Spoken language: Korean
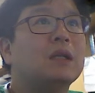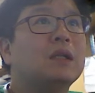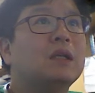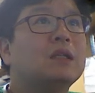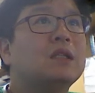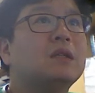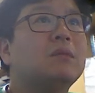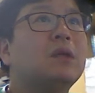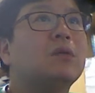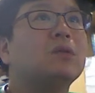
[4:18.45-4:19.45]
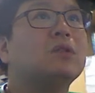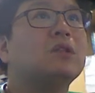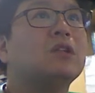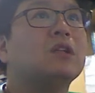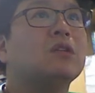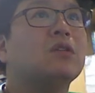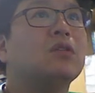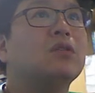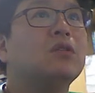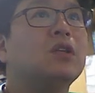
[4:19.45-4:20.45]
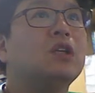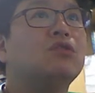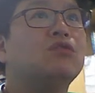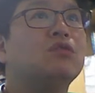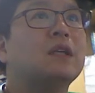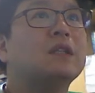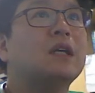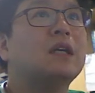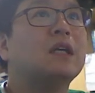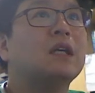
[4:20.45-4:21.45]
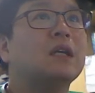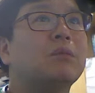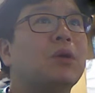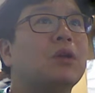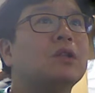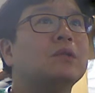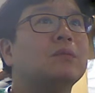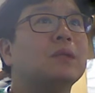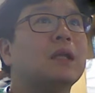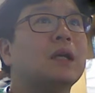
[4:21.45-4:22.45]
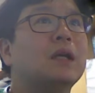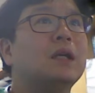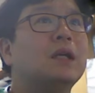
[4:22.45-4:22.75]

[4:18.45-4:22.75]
근데 심한 골절 같은 경우 이 두 개 사이가 이렇게 벌어집니다.